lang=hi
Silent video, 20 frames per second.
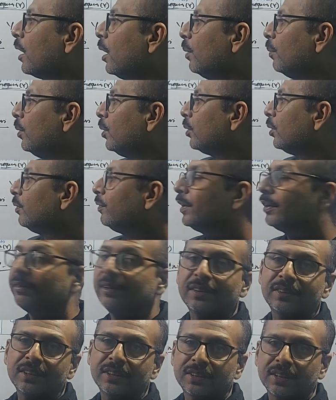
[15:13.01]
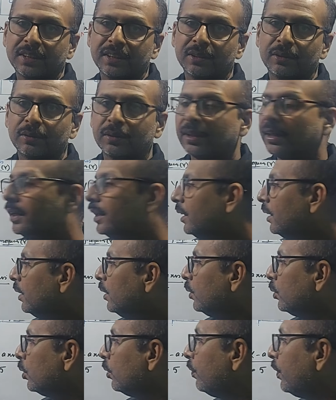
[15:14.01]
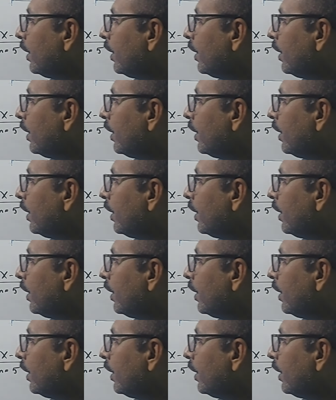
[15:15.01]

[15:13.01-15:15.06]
हम लोग को फ्रीक्वेंसी चाहिए होता है तो